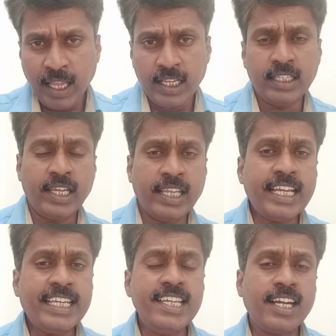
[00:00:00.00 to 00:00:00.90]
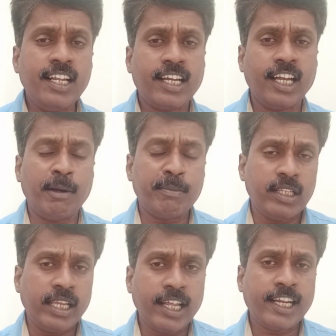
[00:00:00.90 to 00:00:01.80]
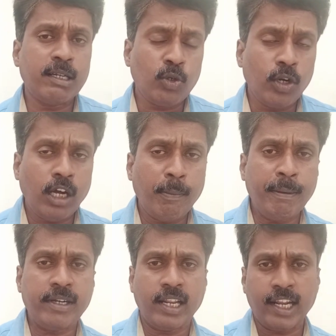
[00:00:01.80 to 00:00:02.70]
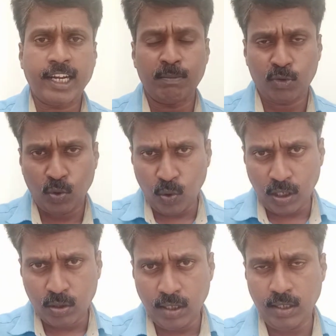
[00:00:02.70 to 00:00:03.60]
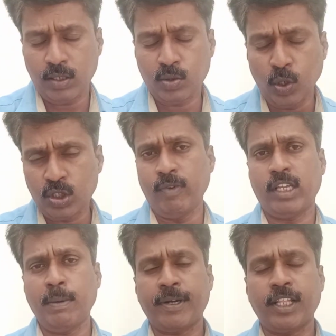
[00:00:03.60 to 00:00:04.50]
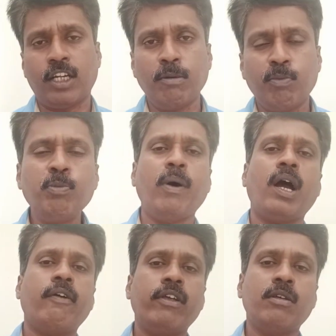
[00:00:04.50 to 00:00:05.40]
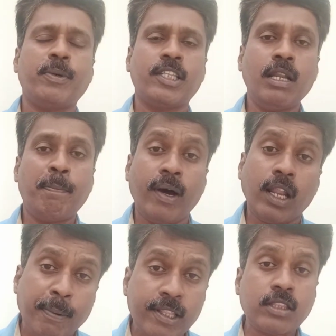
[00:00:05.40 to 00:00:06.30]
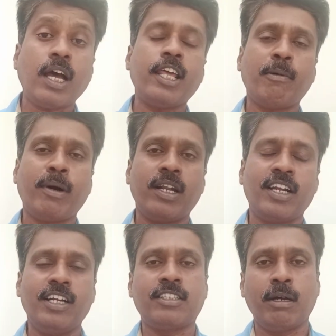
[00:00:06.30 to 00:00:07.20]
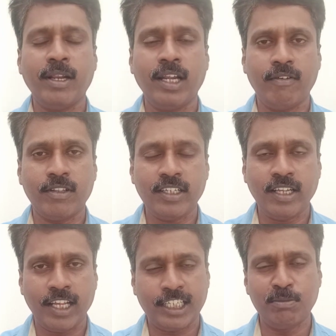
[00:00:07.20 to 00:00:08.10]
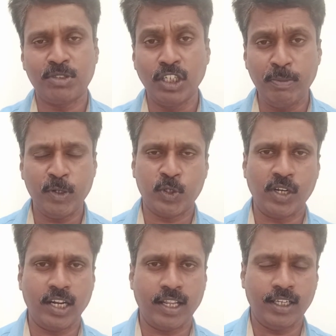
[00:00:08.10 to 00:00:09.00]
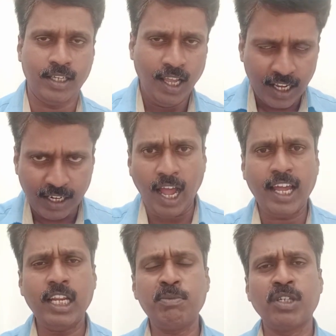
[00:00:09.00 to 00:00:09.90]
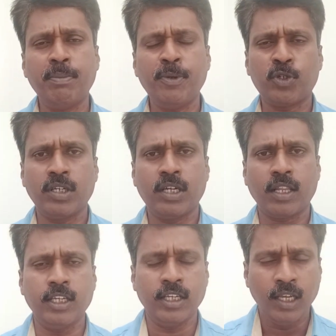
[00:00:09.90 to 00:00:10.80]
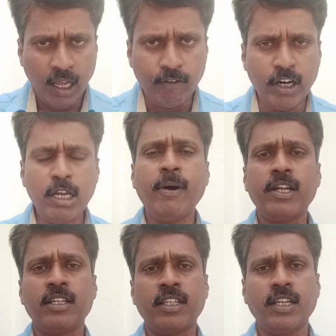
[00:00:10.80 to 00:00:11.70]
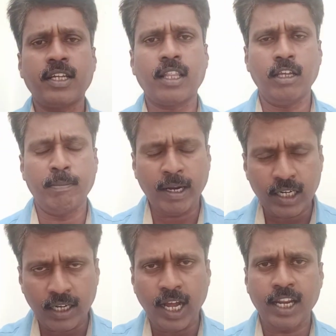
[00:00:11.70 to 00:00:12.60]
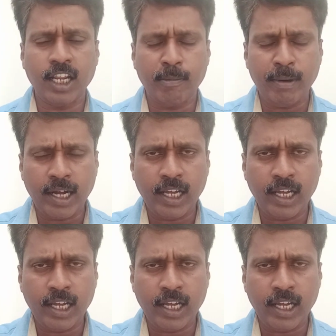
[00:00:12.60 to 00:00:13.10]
இந்த இலக்கியங்களுக்கெல்லாம் இந்த இலக்கணம் தொல்காப்பியம் என்ற இலக்கணம் தோ தோற்றுவிக்கப்பட்டதற்கு முன்பாகவே வந்து பார்த்தீங்கன்னா பல பத்தாயிரம் ஆண்டுகள் தமிழிலே வந்து இலக்கியம் செழுமையுற்றிருக்கிறது நாகரிகம் செழுமையுற்றிருக்கிறது வழிபாடு இருந்திருக்கிறது மக்கள் நாகரிகமாக